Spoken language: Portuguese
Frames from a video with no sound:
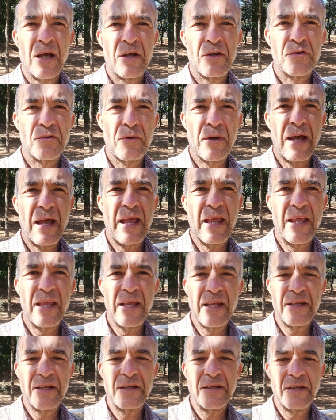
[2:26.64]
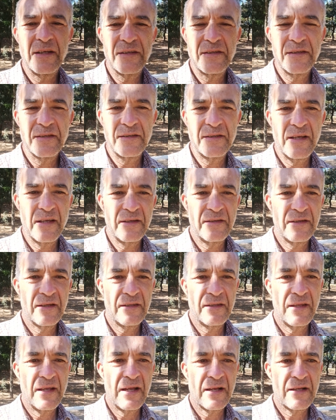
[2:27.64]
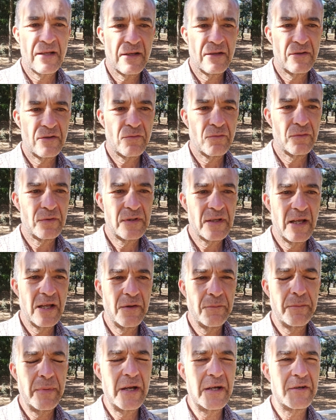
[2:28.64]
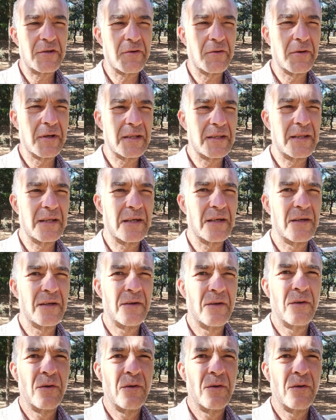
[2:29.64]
sua rede de assistência técnica com CNPJ,